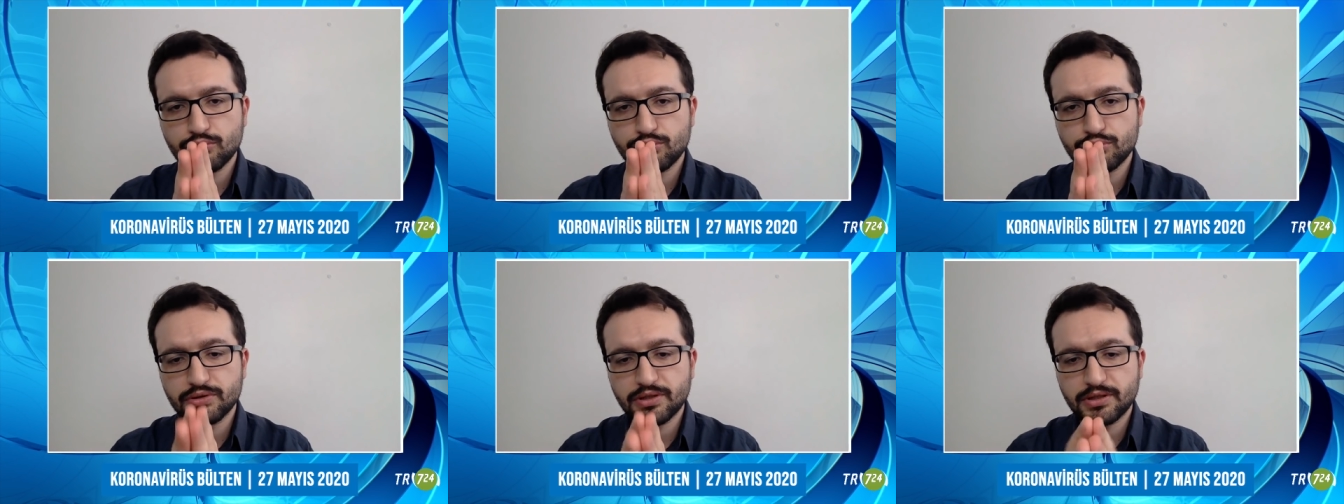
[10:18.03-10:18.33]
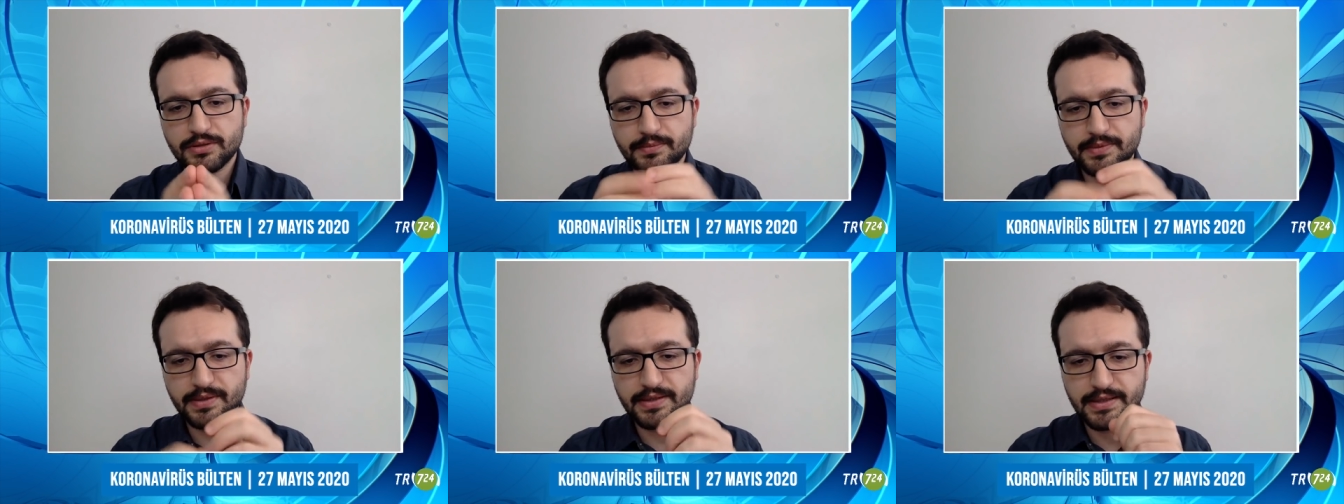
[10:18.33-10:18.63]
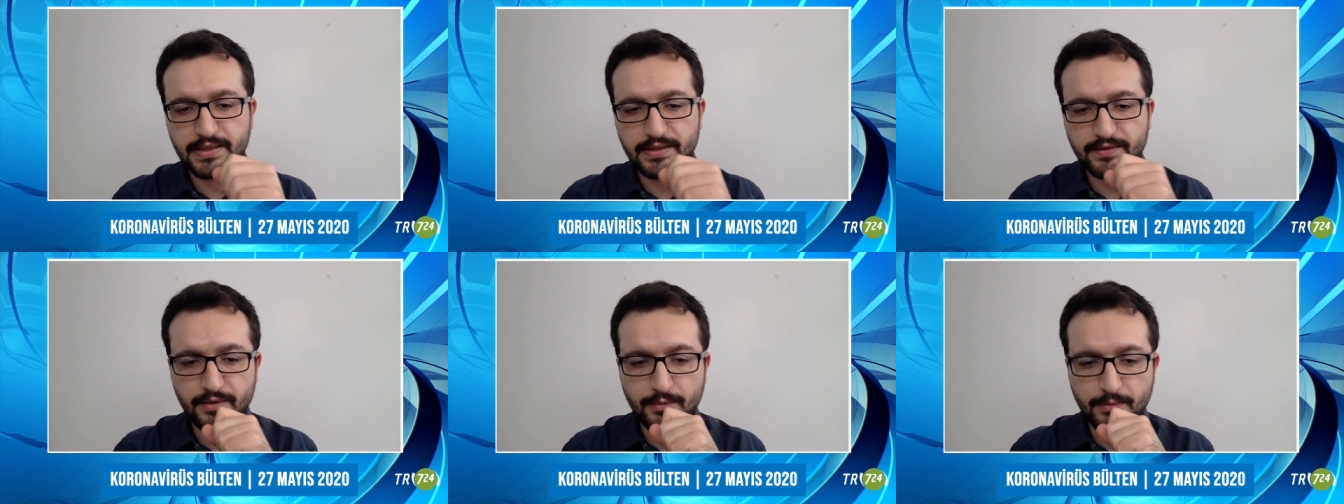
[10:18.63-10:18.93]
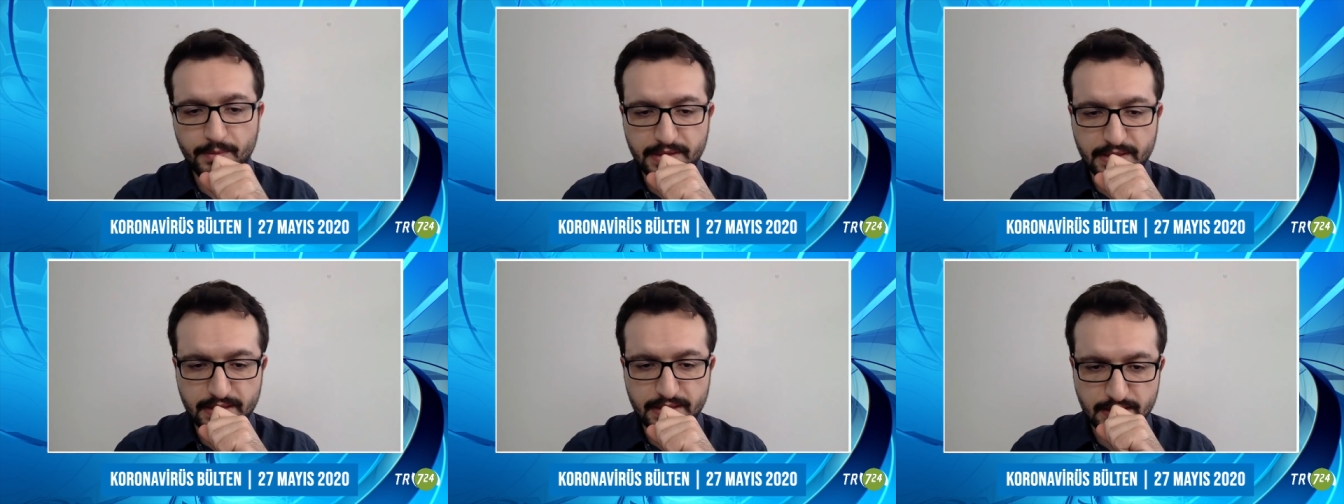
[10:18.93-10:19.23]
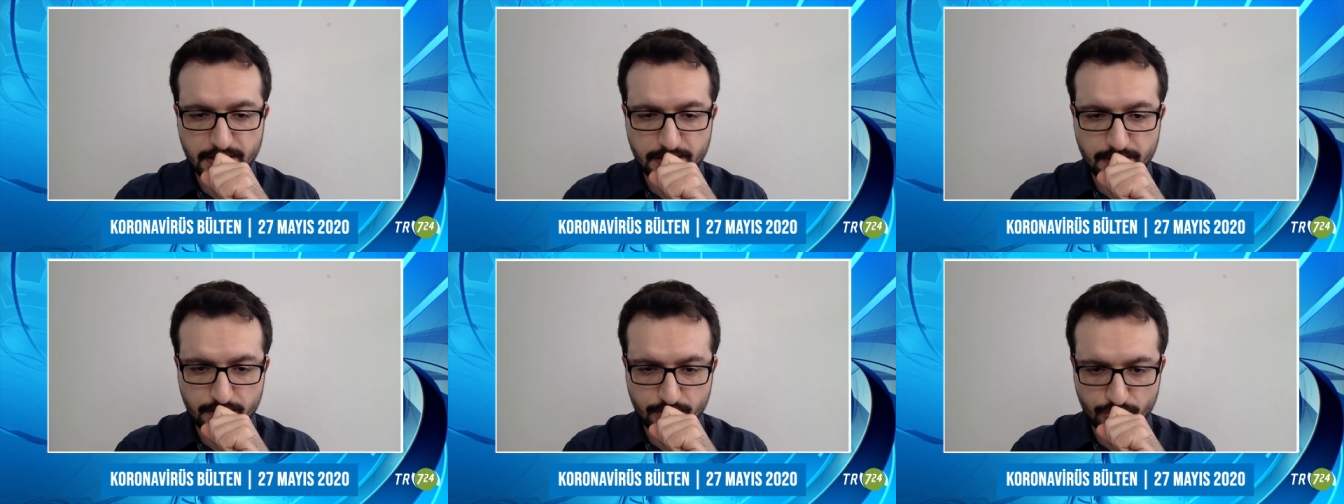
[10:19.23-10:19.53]
kullanmaya devam
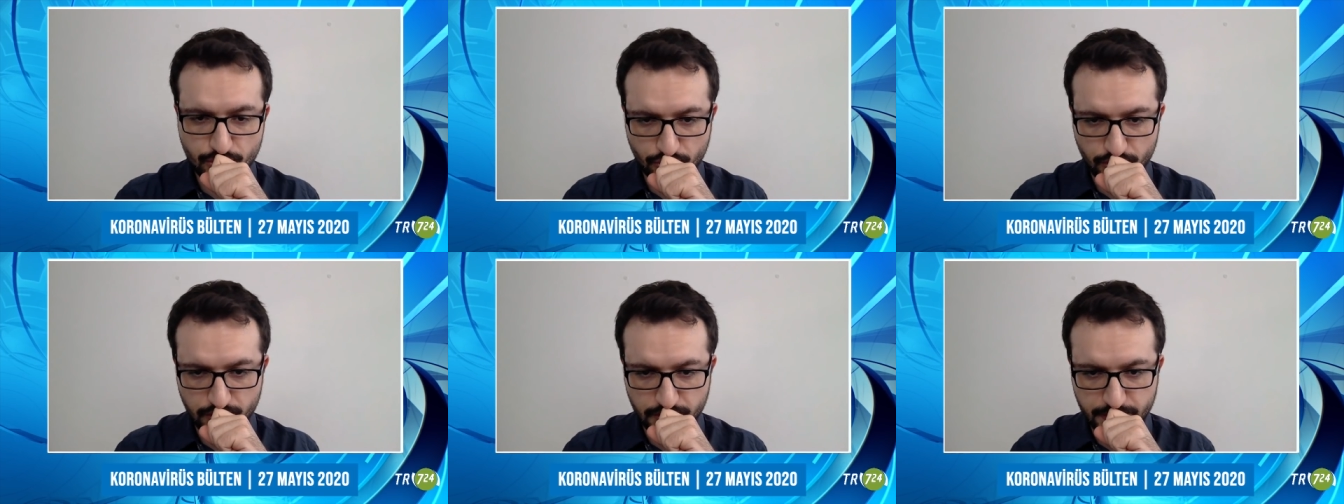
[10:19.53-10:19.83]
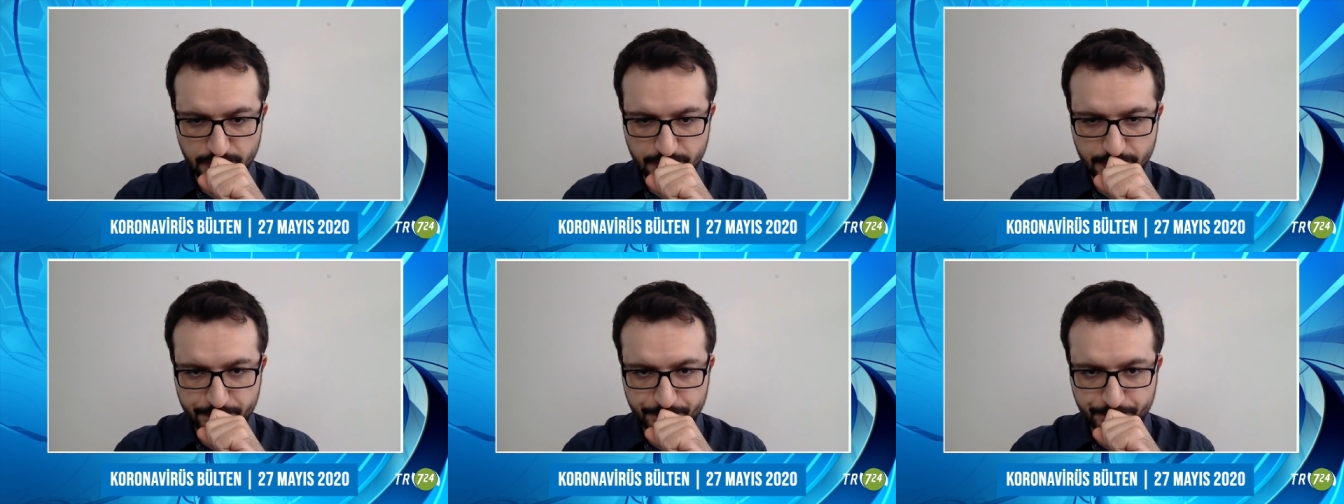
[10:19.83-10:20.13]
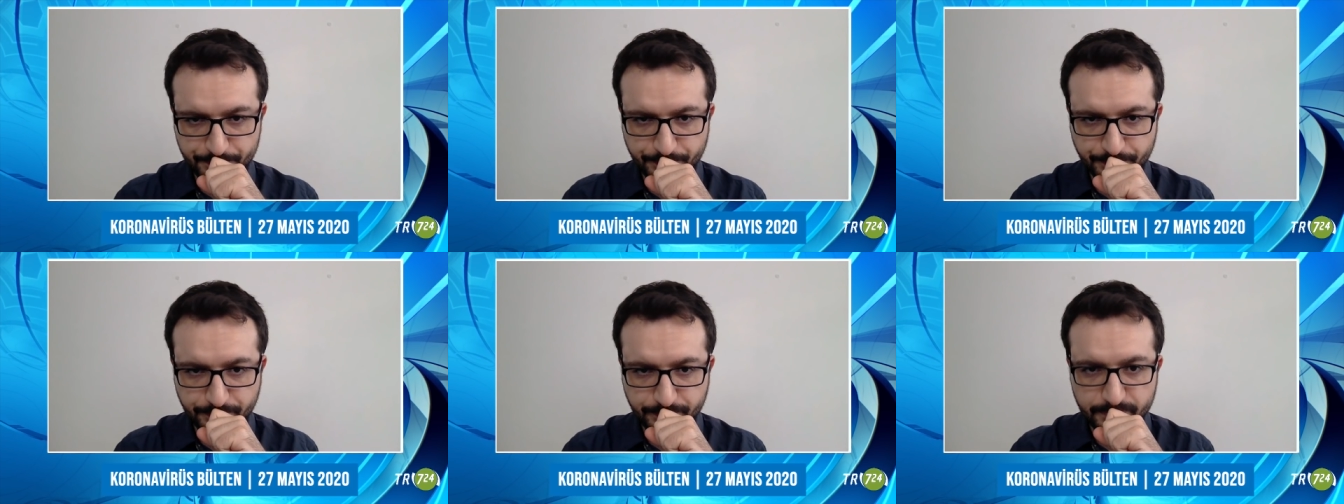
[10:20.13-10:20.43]
edeceğini söyledi.